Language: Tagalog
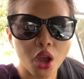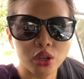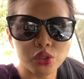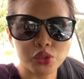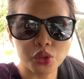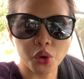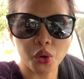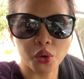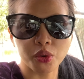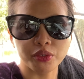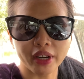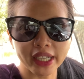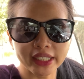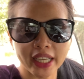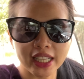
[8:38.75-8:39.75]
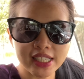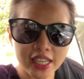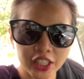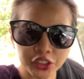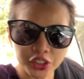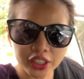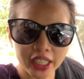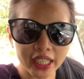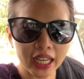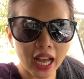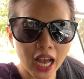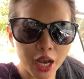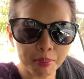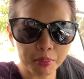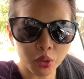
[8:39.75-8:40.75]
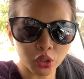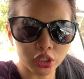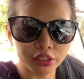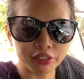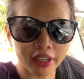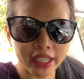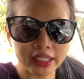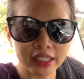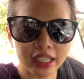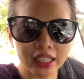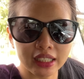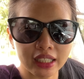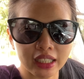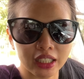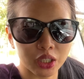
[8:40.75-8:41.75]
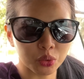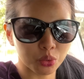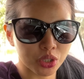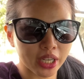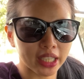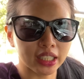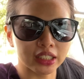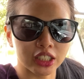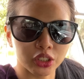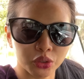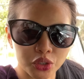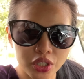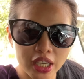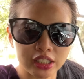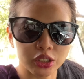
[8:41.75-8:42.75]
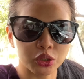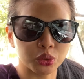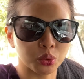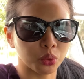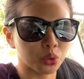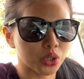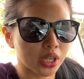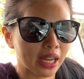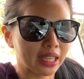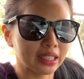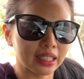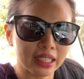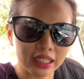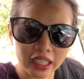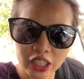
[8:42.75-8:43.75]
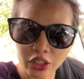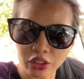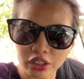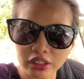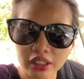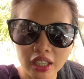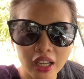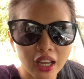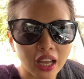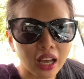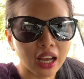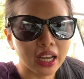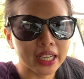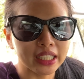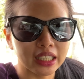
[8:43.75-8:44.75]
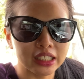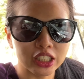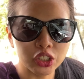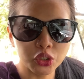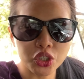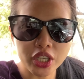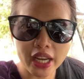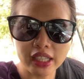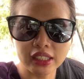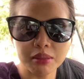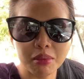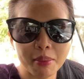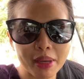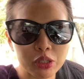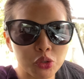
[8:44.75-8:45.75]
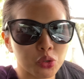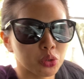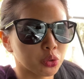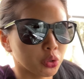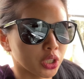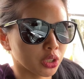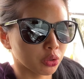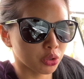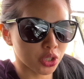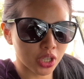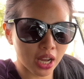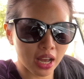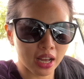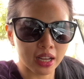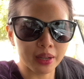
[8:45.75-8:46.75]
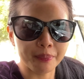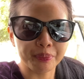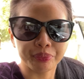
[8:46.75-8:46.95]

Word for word: So, Friday and Saturday kahapon, Friday, naglaro siya, inatid ko siya, sinundo ko siya. And then ngayon, inatid ko siya and then mamaya susunduin ko siya.